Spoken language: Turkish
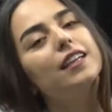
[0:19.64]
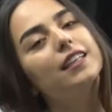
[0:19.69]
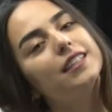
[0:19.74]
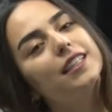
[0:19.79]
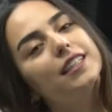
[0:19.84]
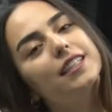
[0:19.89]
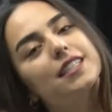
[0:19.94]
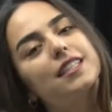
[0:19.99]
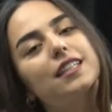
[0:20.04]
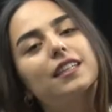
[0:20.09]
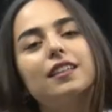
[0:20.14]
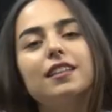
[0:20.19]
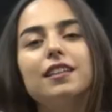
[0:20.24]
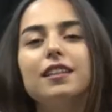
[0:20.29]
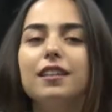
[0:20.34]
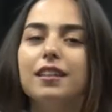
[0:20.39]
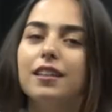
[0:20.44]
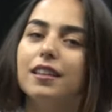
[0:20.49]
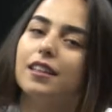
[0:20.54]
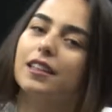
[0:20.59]
Yazın
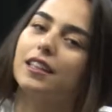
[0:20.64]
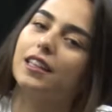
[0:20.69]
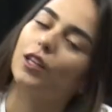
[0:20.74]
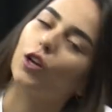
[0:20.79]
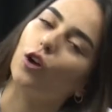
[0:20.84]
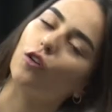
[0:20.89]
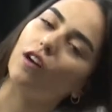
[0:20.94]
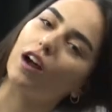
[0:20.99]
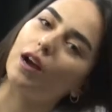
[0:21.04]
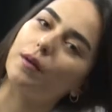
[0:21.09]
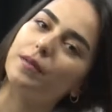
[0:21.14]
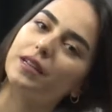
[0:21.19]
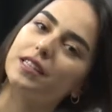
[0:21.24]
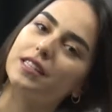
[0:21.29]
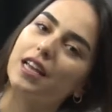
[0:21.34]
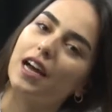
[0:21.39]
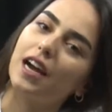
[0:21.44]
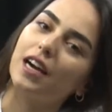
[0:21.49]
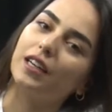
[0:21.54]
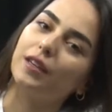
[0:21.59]
kilo
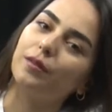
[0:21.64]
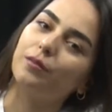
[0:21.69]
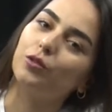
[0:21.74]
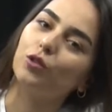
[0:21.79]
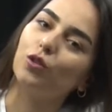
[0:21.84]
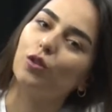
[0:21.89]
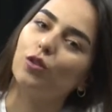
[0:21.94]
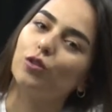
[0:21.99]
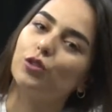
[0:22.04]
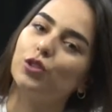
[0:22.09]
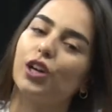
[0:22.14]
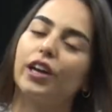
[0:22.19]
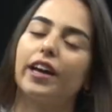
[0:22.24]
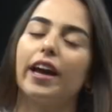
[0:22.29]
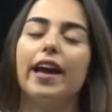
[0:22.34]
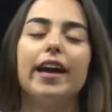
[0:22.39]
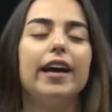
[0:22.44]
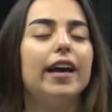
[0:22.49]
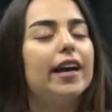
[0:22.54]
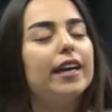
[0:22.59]
vermenize yardımcı olacak.
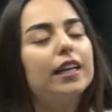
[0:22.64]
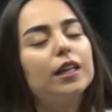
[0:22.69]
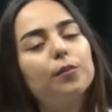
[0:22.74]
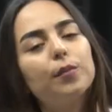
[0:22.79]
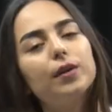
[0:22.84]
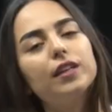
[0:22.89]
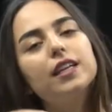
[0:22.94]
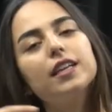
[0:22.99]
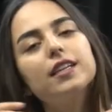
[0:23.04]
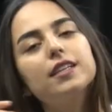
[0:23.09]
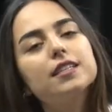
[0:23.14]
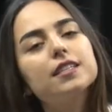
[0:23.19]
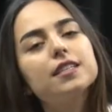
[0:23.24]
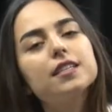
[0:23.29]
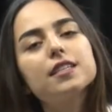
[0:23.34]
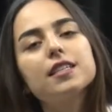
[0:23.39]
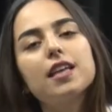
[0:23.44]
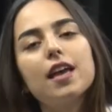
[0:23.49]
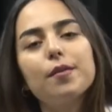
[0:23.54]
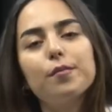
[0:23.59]
Eğer ki bedeninizi
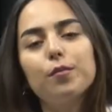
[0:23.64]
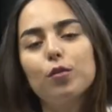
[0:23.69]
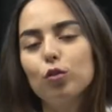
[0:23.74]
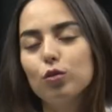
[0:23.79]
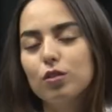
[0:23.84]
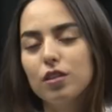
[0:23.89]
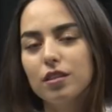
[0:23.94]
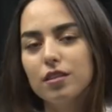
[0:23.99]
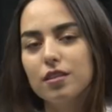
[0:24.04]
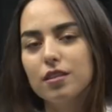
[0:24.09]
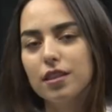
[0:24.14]
sevmiyorsanız,